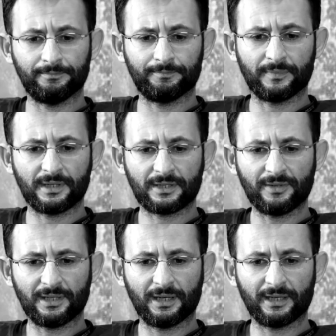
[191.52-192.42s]

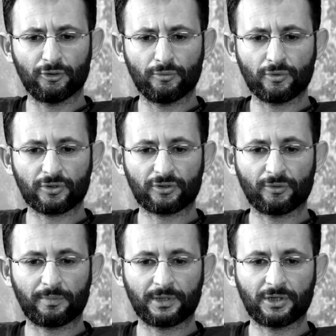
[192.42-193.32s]
действительно, я думаю,
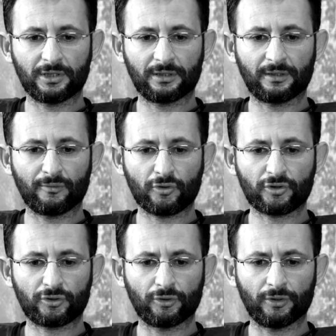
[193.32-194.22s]
что причина того,
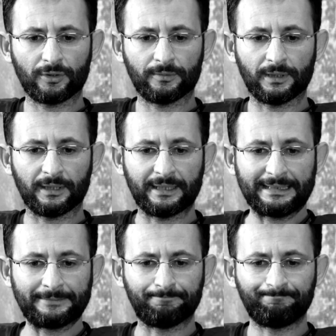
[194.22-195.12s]
что
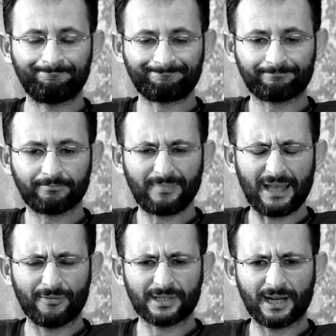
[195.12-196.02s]
а,
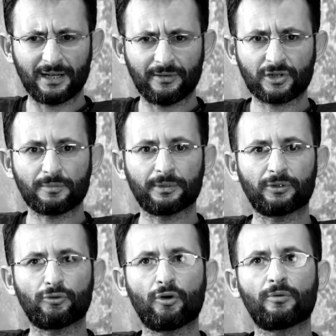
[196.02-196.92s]
в Израиле вещи
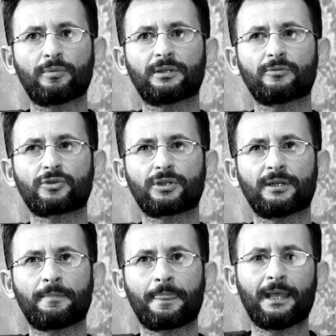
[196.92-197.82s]
по-другому, потому
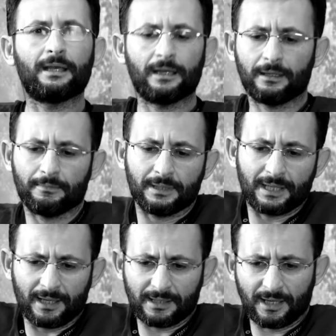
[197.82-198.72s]
что а,
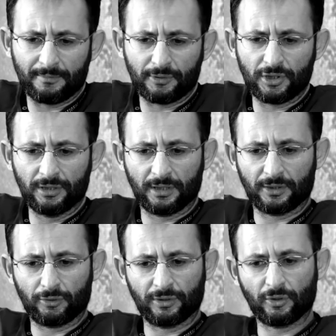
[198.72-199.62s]
мессианские общины,
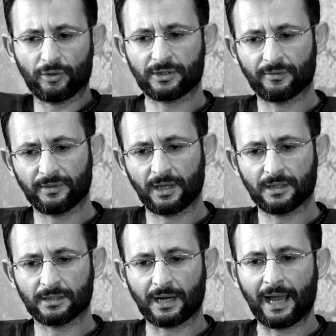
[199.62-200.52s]
которые находятся вне
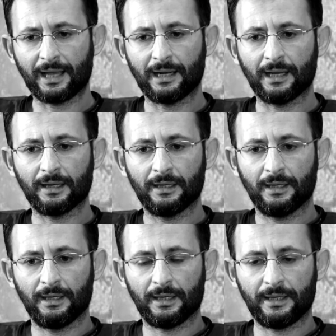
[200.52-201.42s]
Израиля,
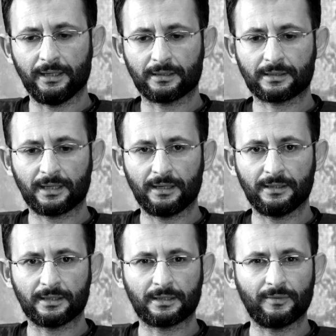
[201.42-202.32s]
их цель
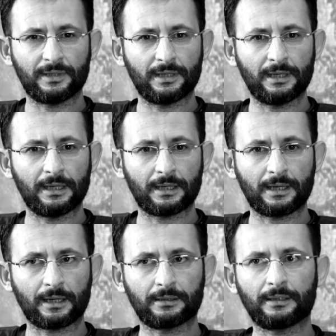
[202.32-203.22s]
действительно
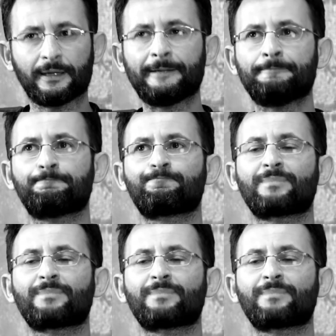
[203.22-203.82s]
как-то